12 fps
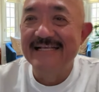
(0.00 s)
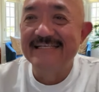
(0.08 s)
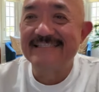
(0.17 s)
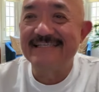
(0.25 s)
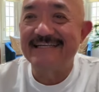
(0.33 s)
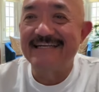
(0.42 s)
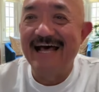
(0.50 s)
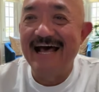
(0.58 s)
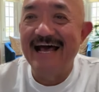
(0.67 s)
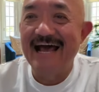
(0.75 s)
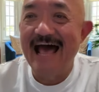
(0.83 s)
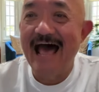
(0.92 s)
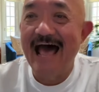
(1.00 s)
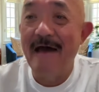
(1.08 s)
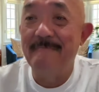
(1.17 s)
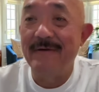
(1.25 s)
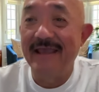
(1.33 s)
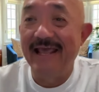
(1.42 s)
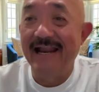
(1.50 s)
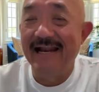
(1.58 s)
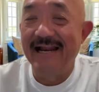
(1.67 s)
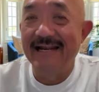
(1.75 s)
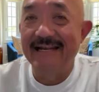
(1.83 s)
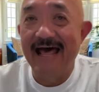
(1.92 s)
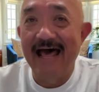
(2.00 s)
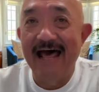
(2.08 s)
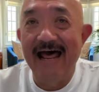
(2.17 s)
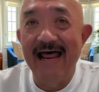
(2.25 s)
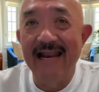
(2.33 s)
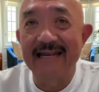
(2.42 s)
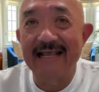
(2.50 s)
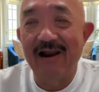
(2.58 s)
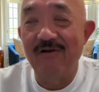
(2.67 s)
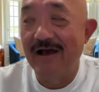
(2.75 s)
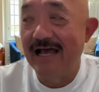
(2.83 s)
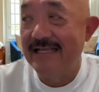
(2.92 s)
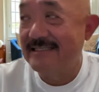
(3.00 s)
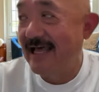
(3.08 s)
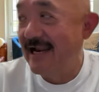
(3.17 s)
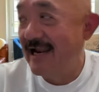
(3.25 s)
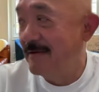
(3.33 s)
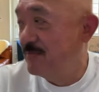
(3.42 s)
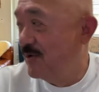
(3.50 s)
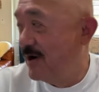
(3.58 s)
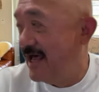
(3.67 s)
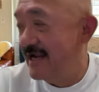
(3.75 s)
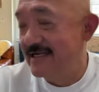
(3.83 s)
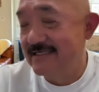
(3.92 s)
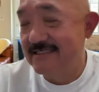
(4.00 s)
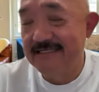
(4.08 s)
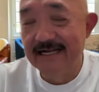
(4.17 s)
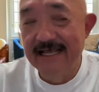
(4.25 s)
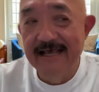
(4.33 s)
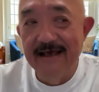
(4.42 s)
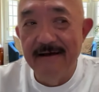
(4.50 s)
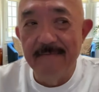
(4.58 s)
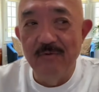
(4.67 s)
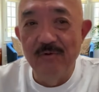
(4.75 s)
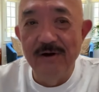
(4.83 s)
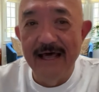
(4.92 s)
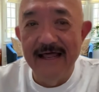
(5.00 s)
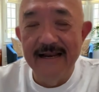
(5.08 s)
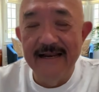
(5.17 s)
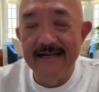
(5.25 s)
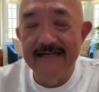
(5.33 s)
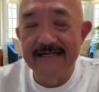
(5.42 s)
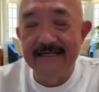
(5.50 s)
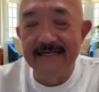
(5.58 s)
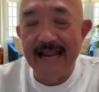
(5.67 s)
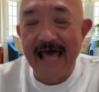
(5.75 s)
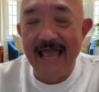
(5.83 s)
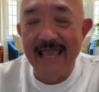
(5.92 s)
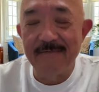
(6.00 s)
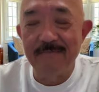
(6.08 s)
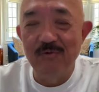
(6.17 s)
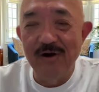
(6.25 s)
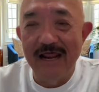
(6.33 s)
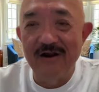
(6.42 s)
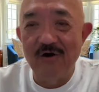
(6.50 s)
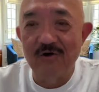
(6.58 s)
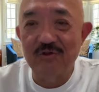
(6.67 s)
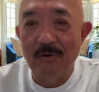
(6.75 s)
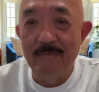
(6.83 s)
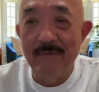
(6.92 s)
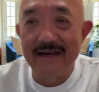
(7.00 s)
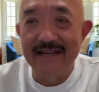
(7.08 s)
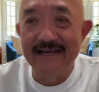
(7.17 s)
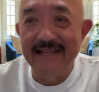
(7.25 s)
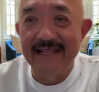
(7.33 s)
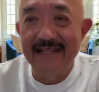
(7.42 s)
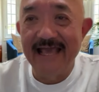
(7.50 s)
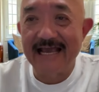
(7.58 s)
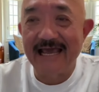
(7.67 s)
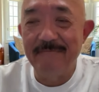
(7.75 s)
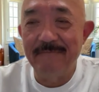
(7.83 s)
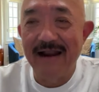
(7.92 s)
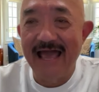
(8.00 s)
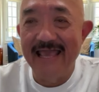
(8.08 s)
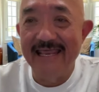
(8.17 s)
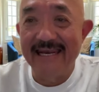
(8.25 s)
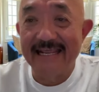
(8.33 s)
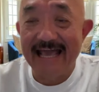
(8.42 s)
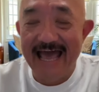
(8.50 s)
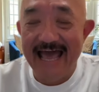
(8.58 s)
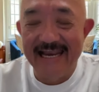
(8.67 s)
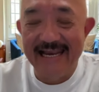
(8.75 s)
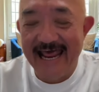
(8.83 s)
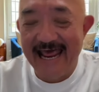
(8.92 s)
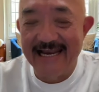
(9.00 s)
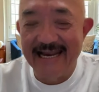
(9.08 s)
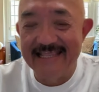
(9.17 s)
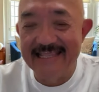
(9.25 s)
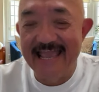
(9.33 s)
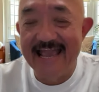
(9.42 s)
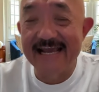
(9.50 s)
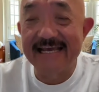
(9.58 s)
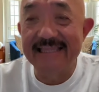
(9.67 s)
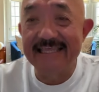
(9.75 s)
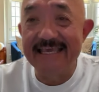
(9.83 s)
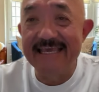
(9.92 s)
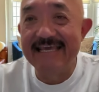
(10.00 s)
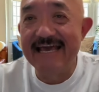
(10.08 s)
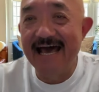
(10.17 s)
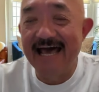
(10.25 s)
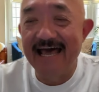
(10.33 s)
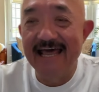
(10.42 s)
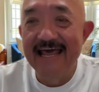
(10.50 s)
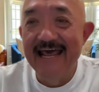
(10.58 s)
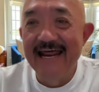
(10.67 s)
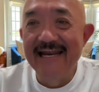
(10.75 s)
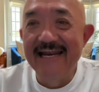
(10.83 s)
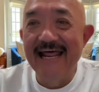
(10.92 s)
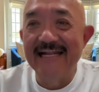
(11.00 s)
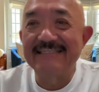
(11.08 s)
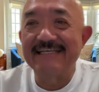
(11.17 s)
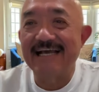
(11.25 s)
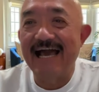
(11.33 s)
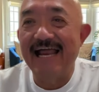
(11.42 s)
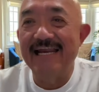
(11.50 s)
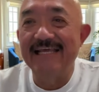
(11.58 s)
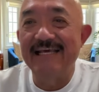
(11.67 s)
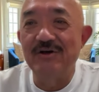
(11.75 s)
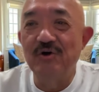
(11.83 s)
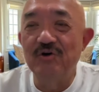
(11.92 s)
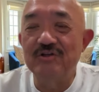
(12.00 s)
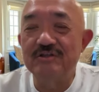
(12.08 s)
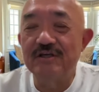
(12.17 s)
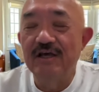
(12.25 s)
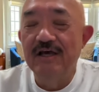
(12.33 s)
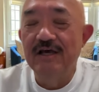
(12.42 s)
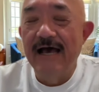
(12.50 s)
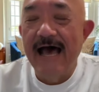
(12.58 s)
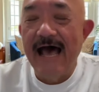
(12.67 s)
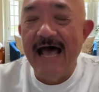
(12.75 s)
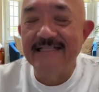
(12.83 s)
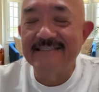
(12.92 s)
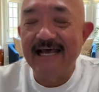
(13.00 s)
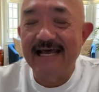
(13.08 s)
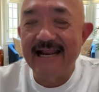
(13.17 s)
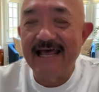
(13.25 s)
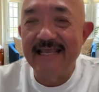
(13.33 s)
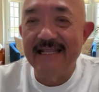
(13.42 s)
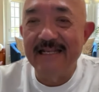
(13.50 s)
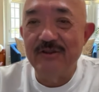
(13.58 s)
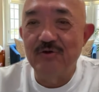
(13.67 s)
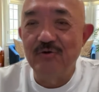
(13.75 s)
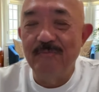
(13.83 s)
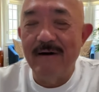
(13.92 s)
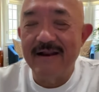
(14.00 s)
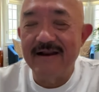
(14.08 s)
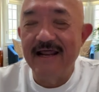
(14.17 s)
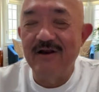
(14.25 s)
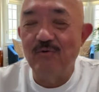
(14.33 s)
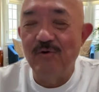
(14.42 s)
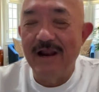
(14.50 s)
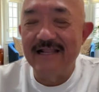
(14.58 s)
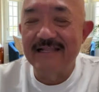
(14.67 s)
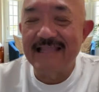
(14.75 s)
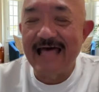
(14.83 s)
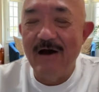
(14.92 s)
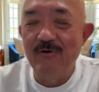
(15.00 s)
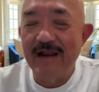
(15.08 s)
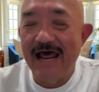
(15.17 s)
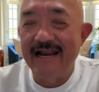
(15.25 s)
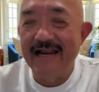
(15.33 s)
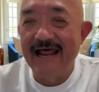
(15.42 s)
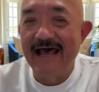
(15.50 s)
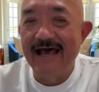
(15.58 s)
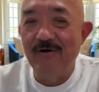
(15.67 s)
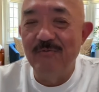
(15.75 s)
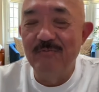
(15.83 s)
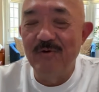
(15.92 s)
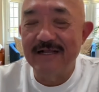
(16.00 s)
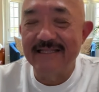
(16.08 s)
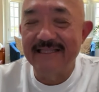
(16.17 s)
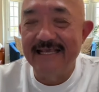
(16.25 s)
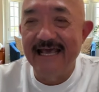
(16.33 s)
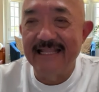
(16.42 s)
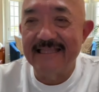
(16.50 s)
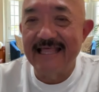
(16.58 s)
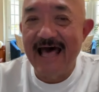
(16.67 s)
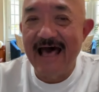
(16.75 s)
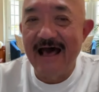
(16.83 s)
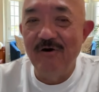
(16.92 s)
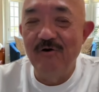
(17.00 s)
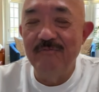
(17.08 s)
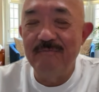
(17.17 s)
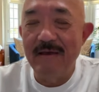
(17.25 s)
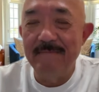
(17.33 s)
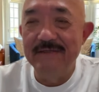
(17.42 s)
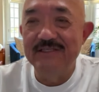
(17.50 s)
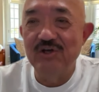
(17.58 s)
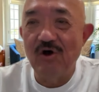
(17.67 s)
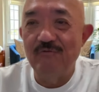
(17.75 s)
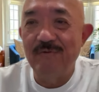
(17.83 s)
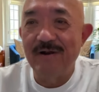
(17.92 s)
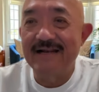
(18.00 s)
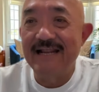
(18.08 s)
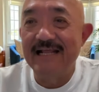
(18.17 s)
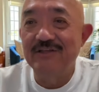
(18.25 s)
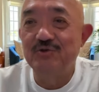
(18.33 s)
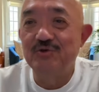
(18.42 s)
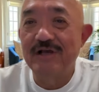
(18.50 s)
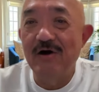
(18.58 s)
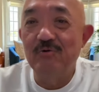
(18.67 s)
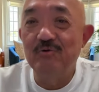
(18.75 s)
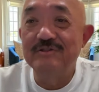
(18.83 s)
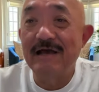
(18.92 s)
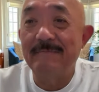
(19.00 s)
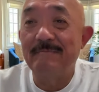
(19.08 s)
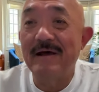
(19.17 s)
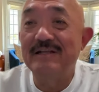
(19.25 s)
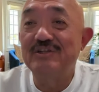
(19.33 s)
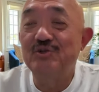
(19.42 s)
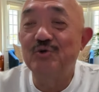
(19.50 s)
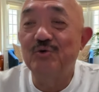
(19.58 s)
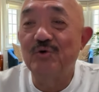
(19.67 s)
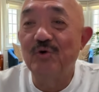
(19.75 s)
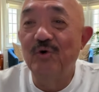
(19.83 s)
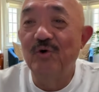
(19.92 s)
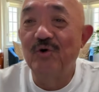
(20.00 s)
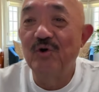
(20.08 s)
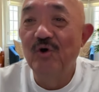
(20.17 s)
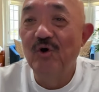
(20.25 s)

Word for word: sedang hamil dan kalau nggak salah bulan bulan akhir bulan Oktober ini akan melahirkan anaknya yang ketiga dan sekaligus acara itu barengan ulang tahun anak umur tiga tahun baby shower dan juga ucapan syukur